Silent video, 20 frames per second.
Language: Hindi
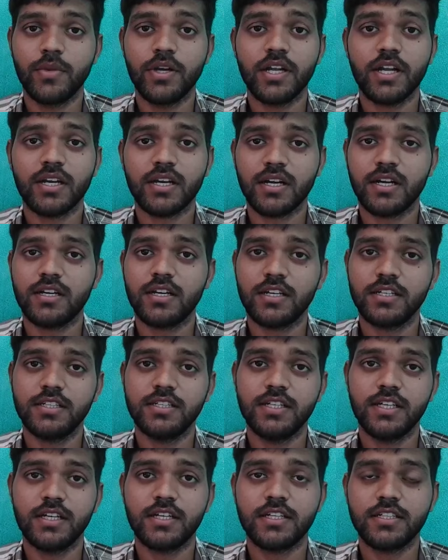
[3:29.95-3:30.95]
मेरा कहना
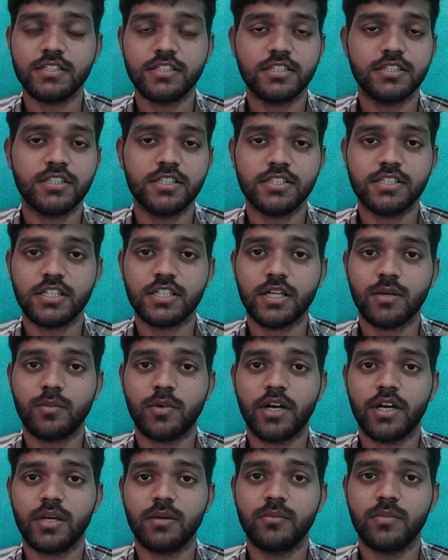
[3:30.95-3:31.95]
ये है किसी टीचर
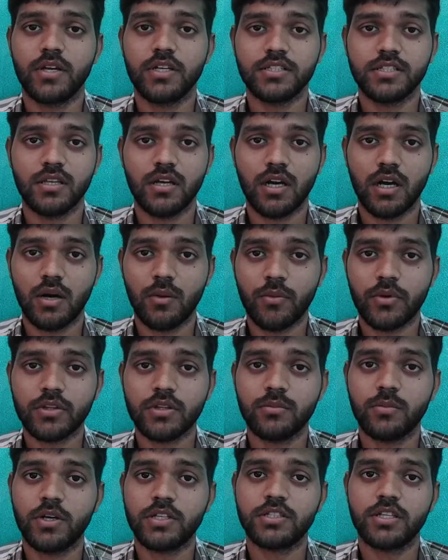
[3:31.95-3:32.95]
के बारे में ऐसे
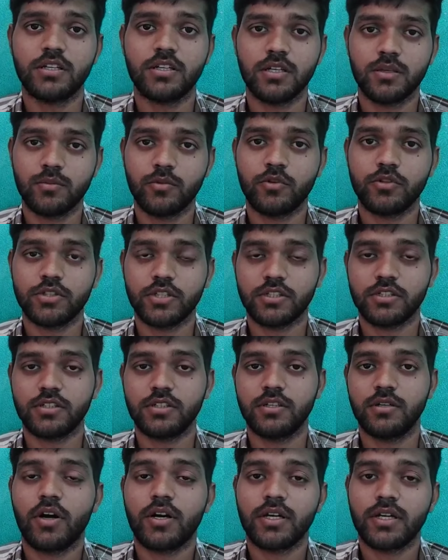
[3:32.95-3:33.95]
अव्रत भाषा नहीं बोल सकते